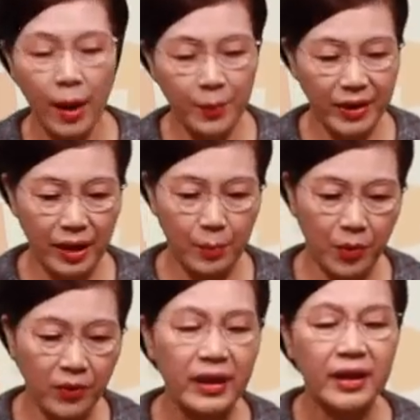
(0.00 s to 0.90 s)
함께
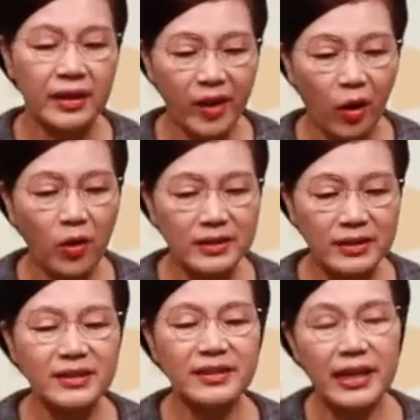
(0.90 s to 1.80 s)
한번
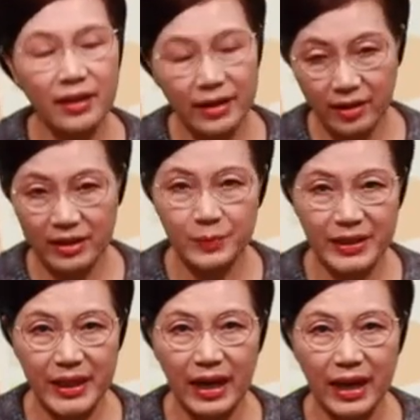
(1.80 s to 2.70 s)
경건은 쌓여가는
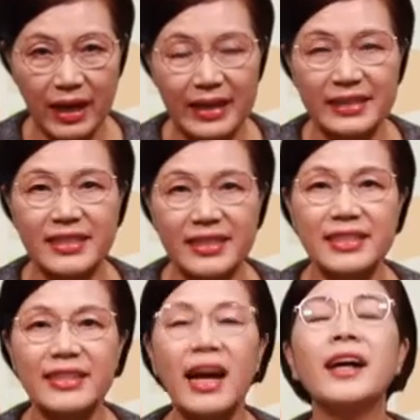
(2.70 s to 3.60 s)
것입니다. 같이
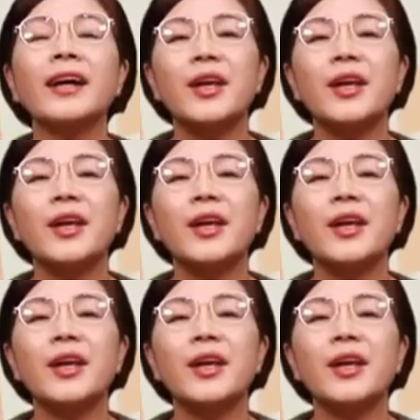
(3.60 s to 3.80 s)
시작.